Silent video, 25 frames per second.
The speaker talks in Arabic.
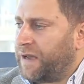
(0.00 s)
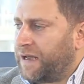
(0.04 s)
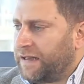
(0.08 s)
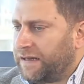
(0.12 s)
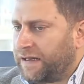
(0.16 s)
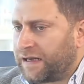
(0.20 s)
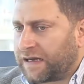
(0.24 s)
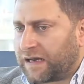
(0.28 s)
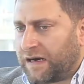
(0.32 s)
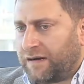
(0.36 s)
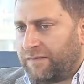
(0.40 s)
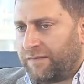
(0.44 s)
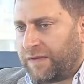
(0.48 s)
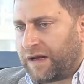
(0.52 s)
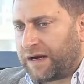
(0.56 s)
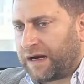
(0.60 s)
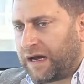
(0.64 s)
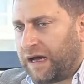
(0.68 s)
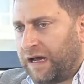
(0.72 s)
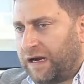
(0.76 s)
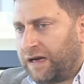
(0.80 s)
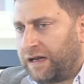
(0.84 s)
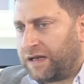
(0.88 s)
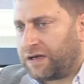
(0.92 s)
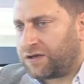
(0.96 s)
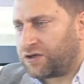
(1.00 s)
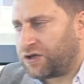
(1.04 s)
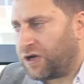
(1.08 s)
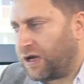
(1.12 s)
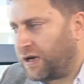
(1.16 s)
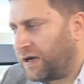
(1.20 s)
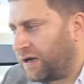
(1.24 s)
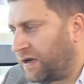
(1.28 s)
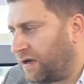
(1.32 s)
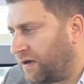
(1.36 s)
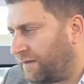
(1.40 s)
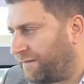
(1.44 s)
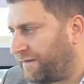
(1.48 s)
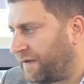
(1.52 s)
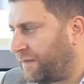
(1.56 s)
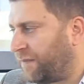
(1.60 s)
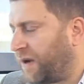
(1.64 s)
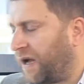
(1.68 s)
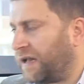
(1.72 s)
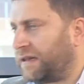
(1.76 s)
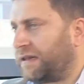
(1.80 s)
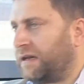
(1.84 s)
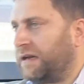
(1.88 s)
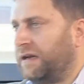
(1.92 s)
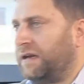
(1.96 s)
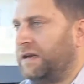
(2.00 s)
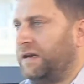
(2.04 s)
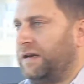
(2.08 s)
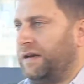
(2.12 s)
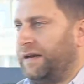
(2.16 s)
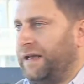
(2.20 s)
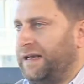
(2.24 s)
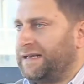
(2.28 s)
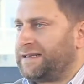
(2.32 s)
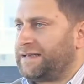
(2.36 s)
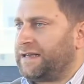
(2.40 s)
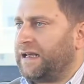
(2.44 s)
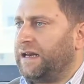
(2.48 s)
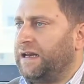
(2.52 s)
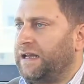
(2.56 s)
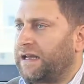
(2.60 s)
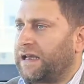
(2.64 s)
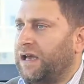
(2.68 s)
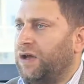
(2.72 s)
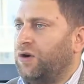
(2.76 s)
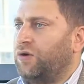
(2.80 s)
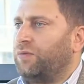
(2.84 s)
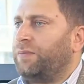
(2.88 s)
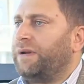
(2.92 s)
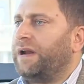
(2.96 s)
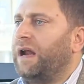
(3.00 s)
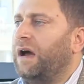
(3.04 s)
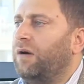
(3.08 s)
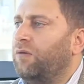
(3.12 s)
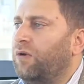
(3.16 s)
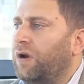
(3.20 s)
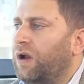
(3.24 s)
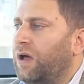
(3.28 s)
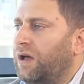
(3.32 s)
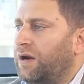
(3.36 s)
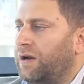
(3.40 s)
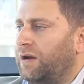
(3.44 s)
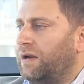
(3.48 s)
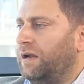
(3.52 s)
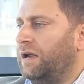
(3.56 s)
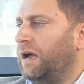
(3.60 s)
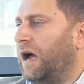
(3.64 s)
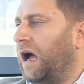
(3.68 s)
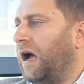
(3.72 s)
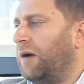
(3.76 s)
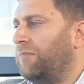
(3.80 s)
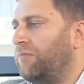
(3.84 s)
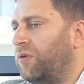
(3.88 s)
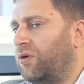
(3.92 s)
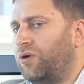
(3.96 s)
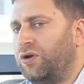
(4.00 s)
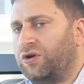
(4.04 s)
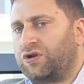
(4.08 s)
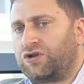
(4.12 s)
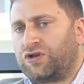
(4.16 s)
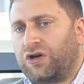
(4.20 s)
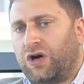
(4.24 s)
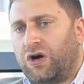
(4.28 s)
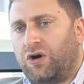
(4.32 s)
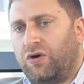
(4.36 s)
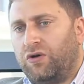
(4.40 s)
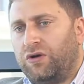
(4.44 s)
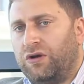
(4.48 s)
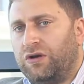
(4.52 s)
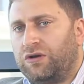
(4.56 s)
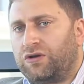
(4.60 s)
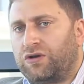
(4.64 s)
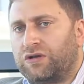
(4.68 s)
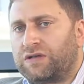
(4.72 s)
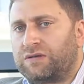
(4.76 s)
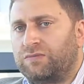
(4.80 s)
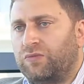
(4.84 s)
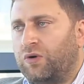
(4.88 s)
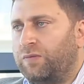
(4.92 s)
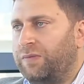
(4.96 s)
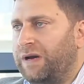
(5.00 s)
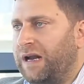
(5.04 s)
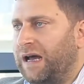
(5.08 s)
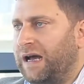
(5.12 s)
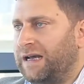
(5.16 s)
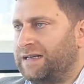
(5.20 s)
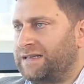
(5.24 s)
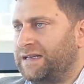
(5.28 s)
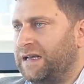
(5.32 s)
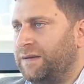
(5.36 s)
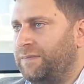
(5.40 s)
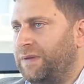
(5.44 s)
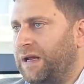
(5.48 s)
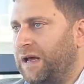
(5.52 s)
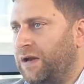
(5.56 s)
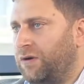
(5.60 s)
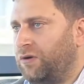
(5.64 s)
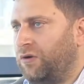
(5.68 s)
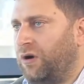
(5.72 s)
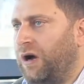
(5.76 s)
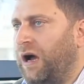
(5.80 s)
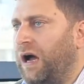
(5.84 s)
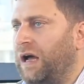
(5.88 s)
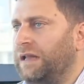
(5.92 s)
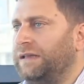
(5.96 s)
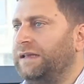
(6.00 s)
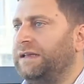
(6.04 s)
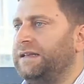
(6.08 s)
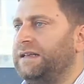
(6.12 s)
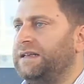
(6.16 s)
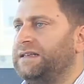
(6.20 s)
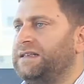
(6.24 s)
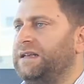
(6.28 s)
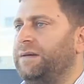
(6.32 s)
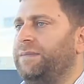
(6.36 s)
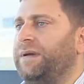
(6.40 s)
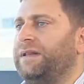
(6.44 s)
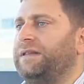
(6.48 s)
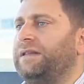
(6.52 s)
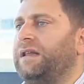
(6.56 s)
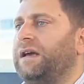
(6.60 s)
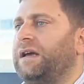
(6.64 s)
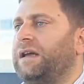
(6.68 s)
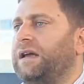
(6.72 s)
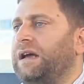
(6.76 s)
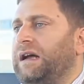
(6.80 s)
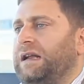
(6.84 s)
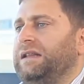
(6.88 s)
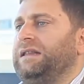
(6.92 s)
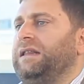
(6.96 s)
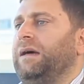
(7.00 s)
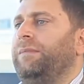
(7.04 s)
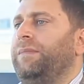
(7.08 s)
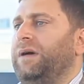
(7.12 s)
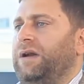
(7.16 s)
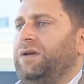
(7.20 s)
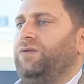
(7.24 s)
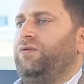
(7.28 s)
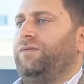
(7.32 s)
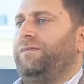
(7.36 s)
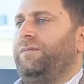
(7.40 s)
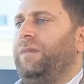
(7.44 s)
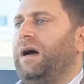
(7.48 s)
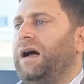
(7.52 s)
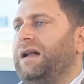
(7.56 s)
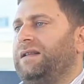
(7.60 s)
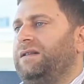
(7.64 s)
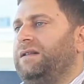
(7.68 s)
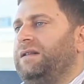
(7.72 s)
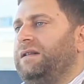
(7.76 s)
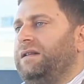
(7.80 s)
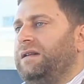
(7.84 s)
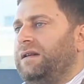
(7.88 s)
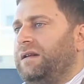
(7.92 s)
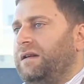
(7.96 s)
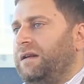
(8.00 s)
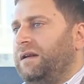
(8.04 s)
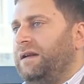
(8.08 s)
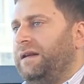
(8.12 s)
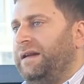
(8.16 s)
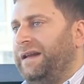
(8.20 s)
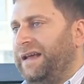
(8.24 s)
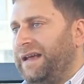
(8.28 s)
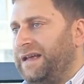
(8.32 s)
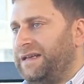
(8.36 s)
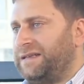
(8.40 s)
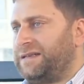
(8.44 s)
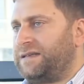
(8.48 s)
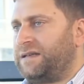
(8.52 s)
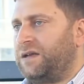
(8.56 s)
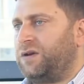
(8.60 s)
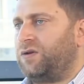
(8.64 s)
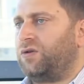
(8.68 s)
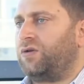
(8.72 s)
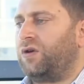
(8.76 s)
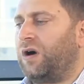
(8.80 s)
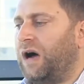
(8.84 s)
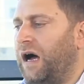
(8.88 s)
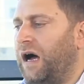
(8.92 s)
بهديك المرحله رجعنا في بعض الناس يلي كانوا بنحو الحريه حبوا يرجعوا يلتزموا بالاحزاب لانه عادت اذا بدك اعتبروا بعض الناس انه